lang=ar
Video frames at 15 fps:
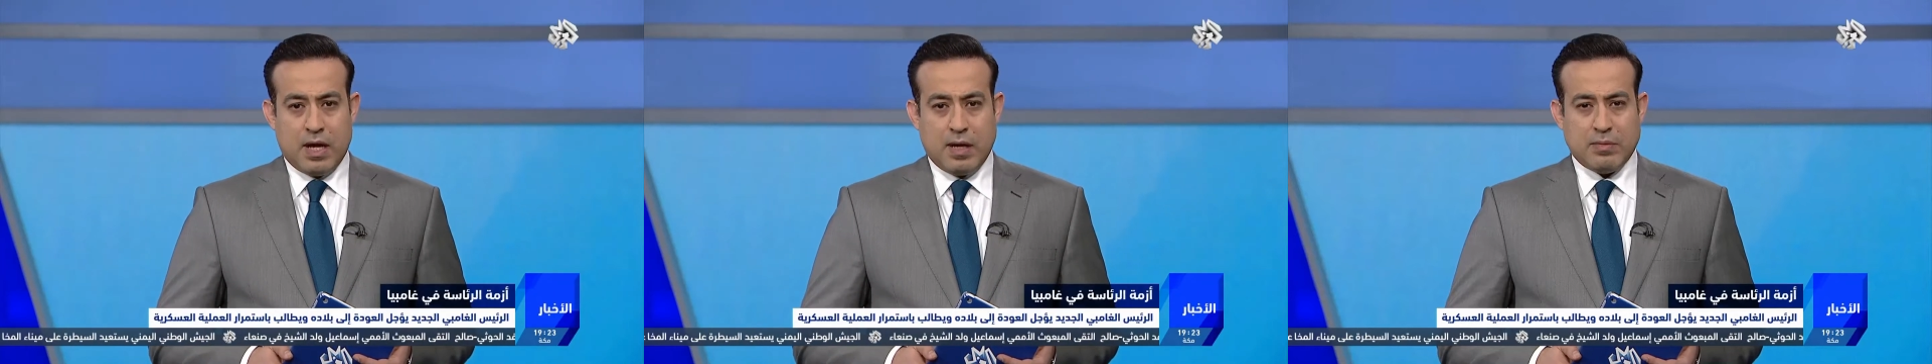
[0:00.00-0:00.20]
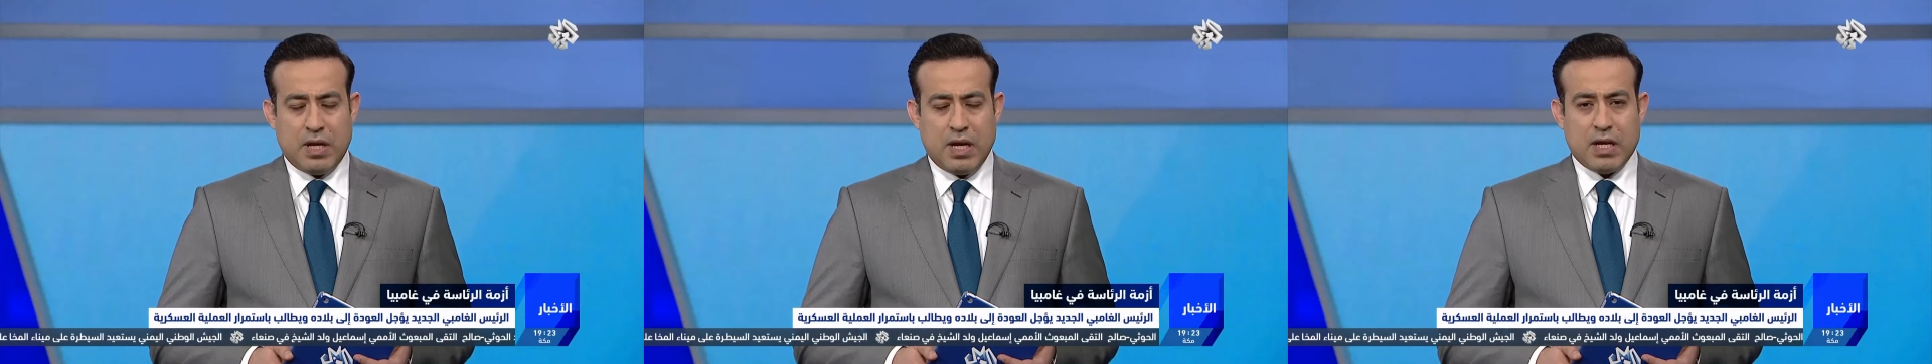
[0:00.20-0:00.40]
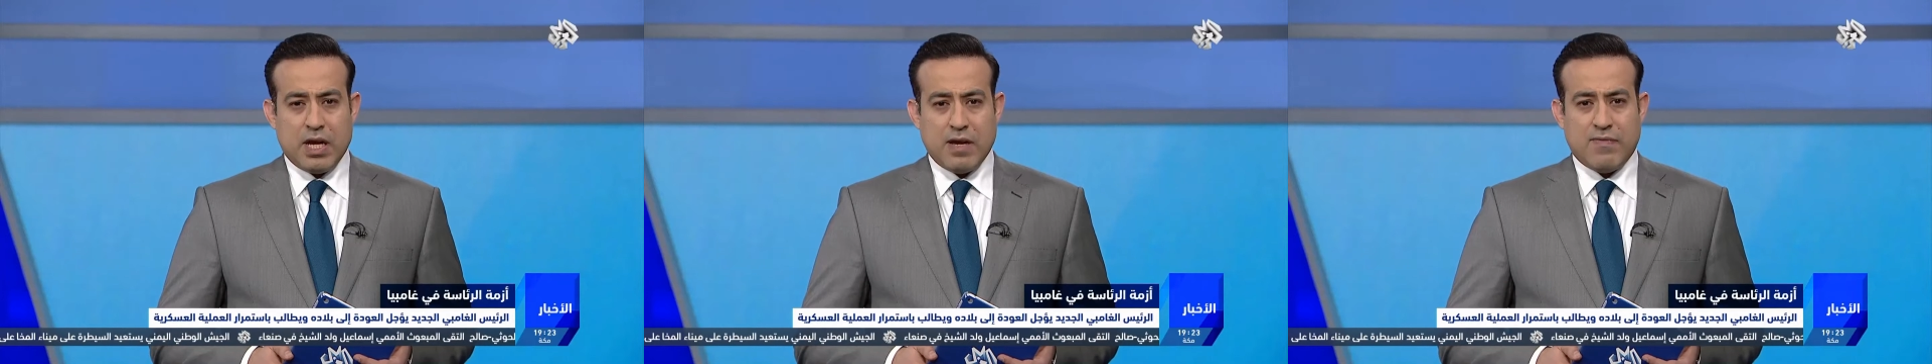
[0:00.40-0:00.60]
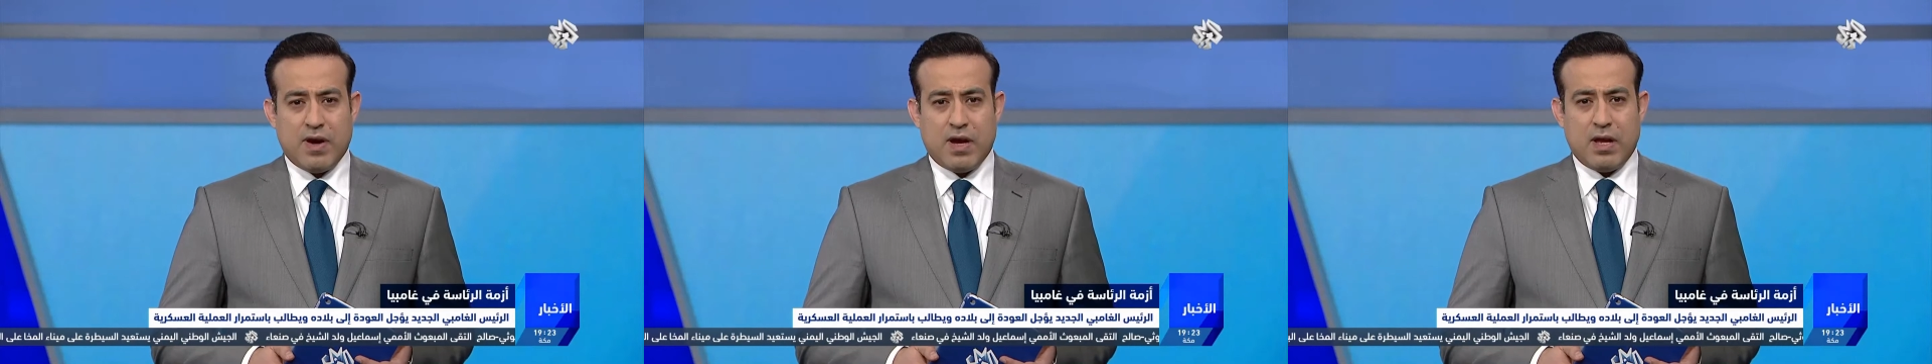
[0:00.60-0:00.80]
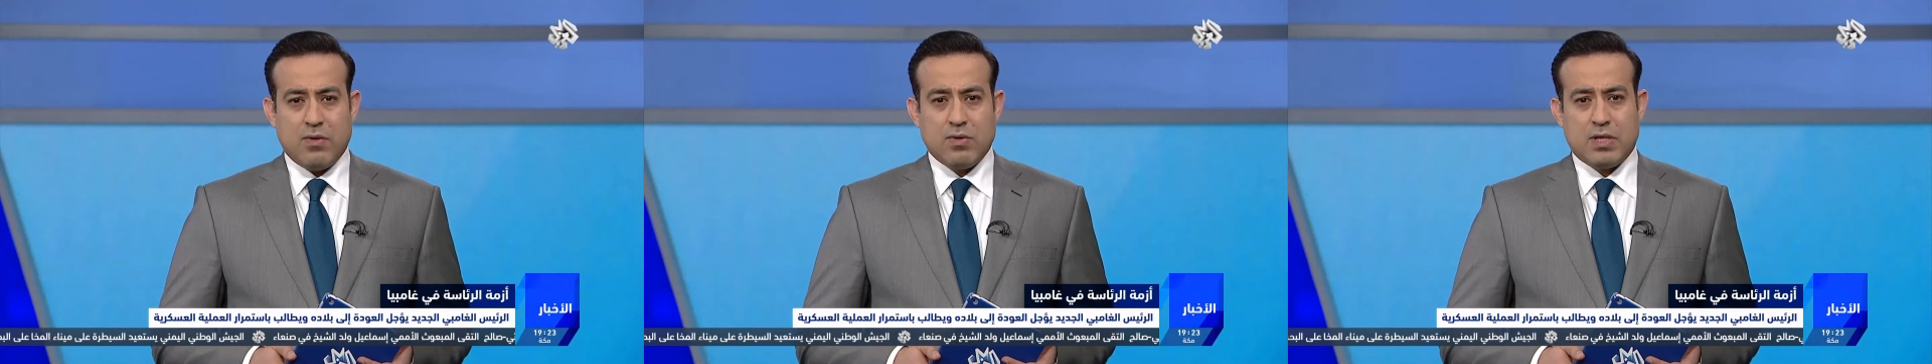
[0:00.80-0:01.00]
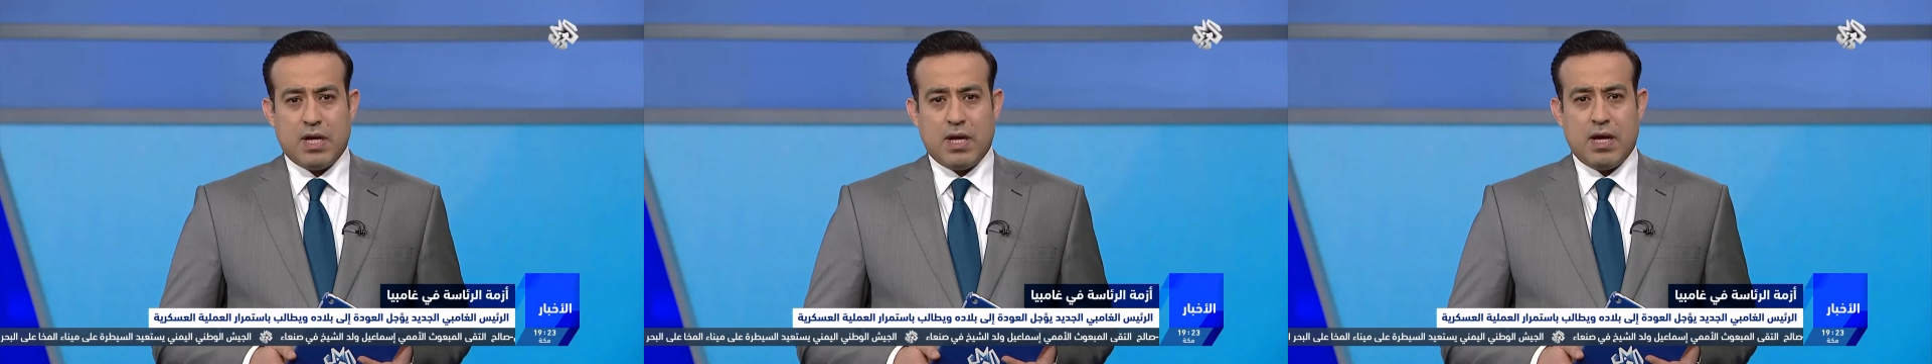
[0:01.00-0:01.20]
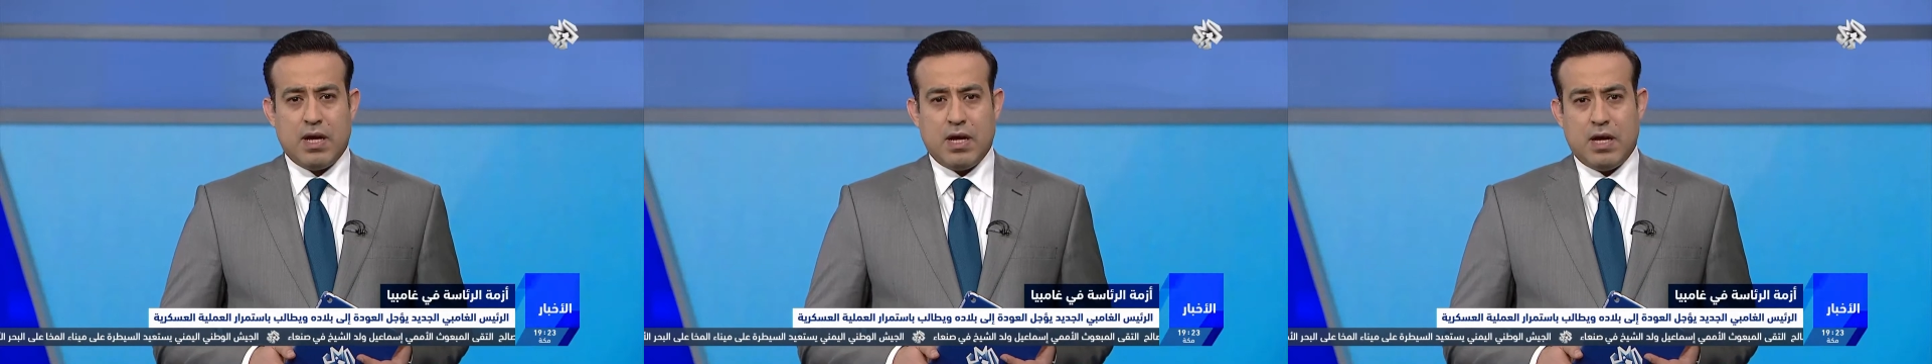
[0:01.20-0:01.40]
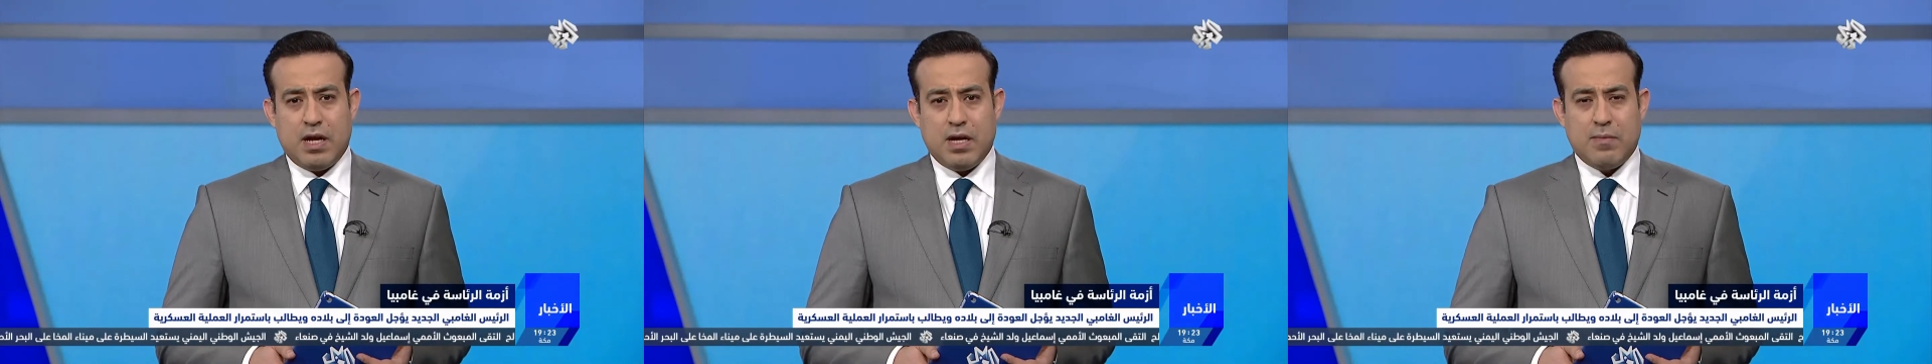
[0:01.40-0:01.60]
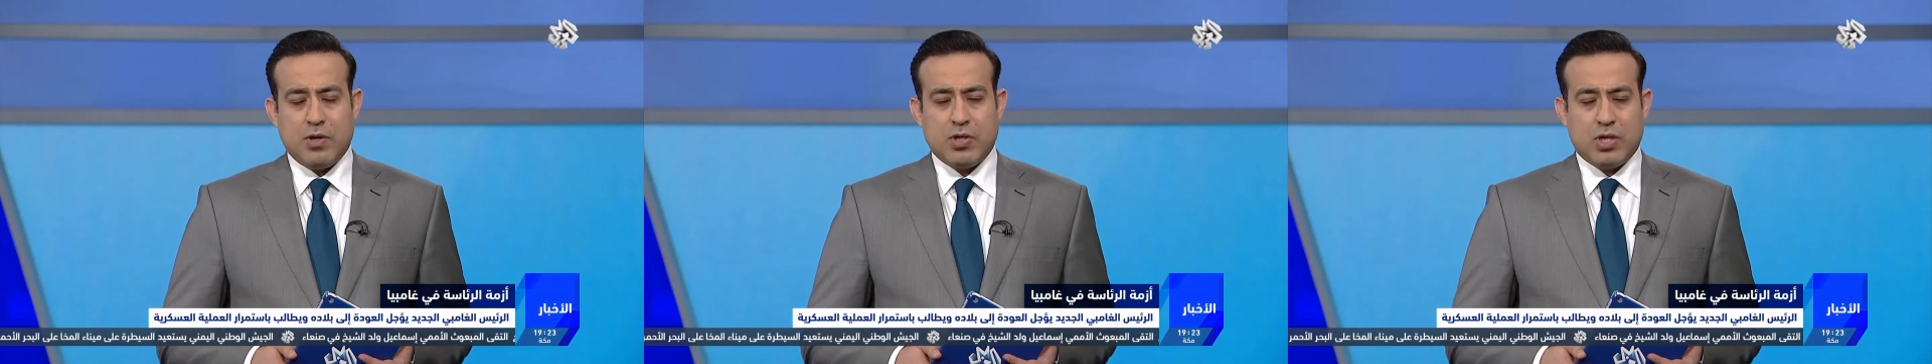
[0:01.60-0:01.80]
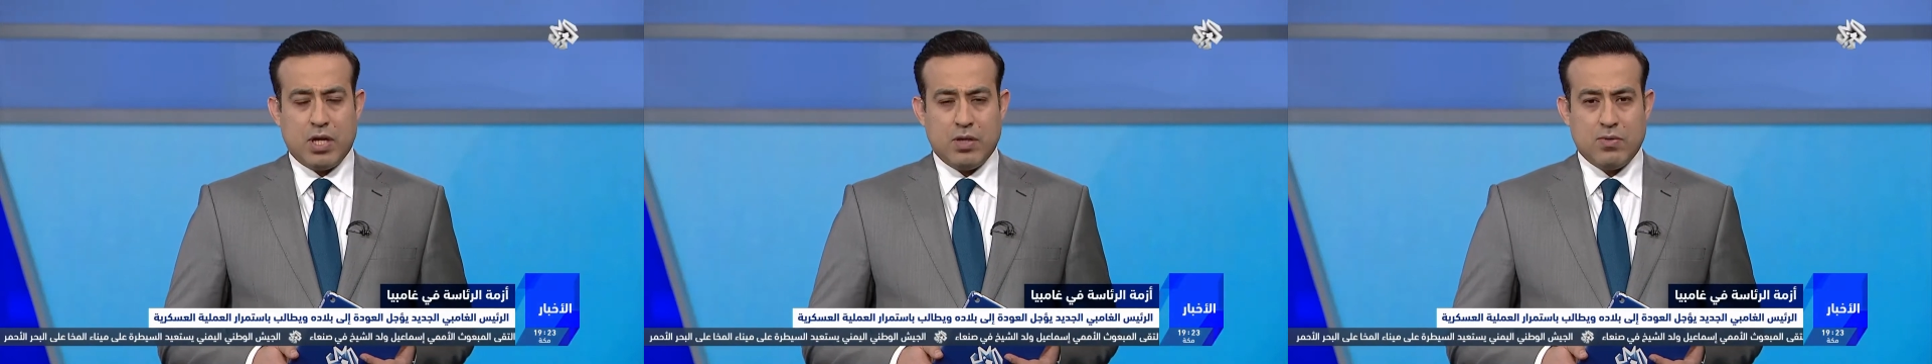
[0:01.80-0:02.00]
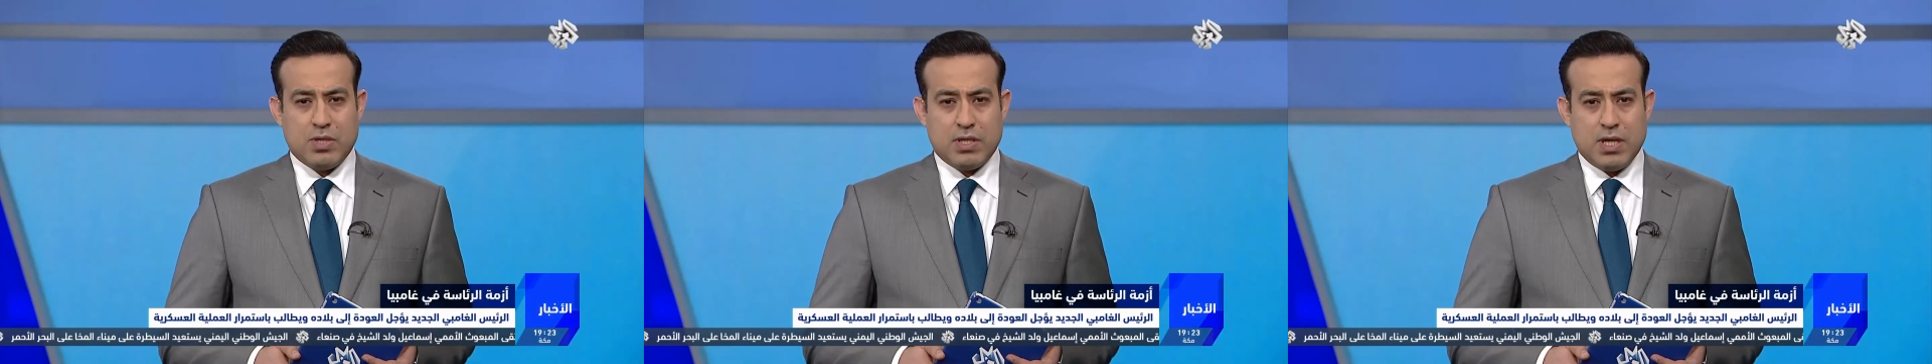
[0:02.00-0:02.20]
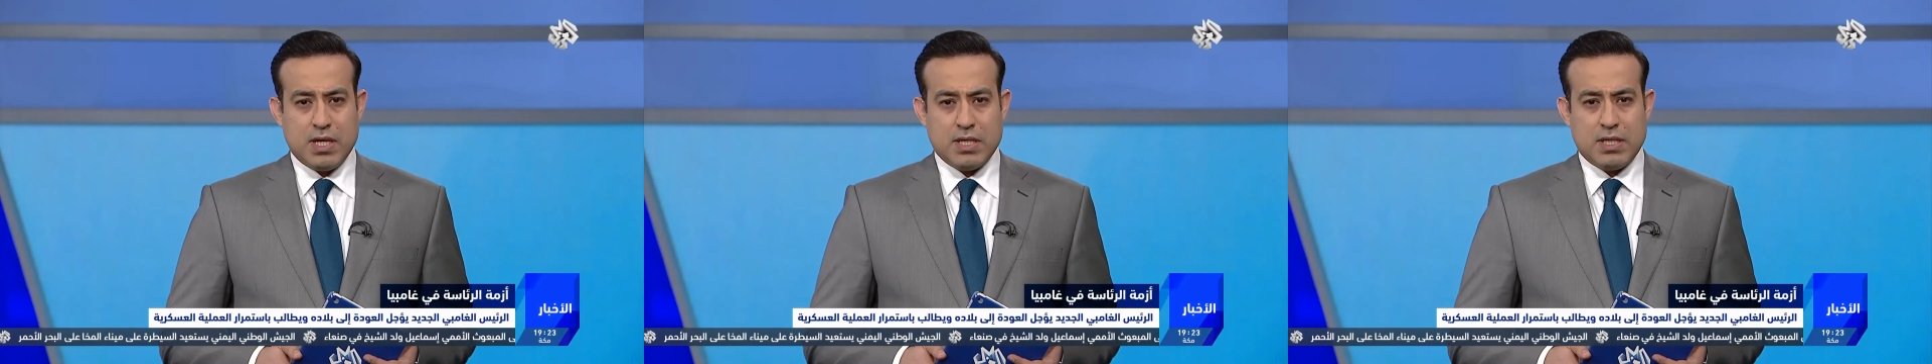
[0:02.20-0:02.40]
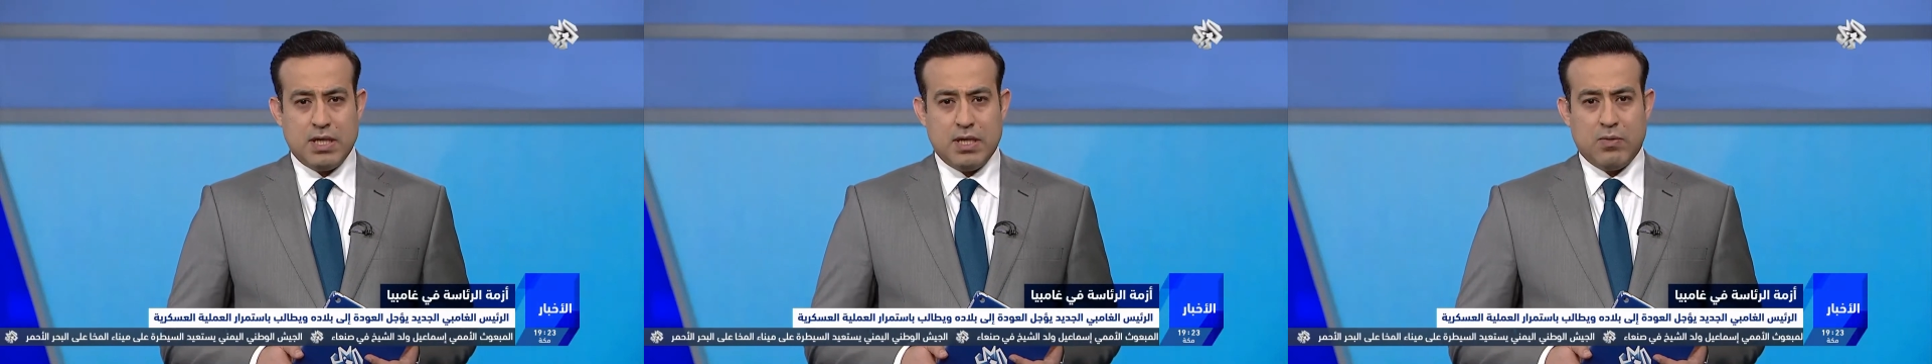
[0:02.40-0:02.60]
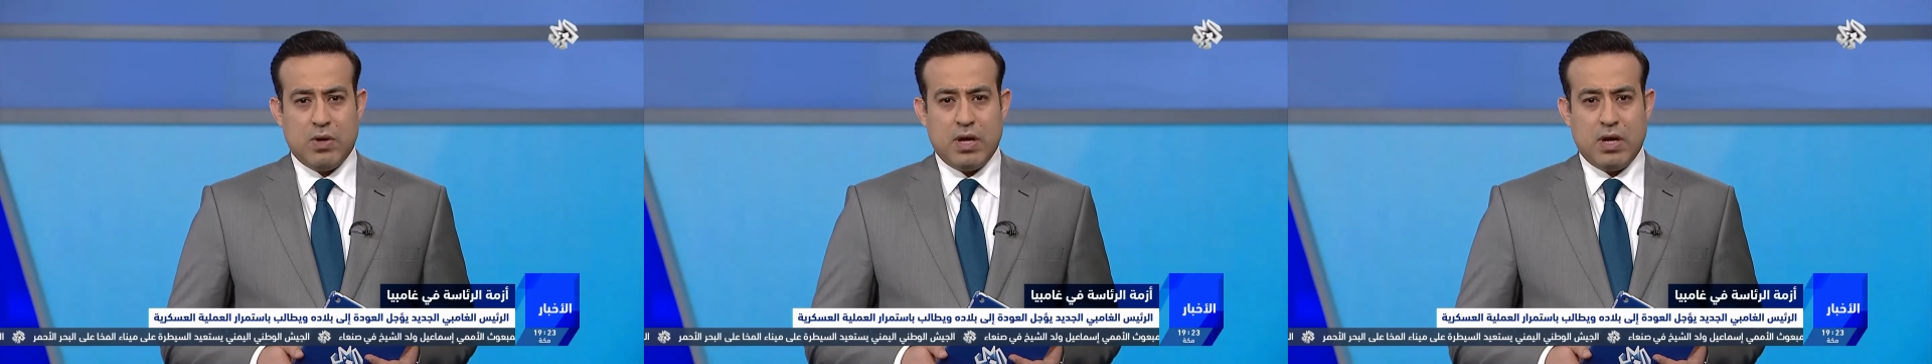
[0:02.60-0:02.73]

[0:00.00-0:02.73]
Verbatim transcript: عبد الله كيف خلص المشهد السياسي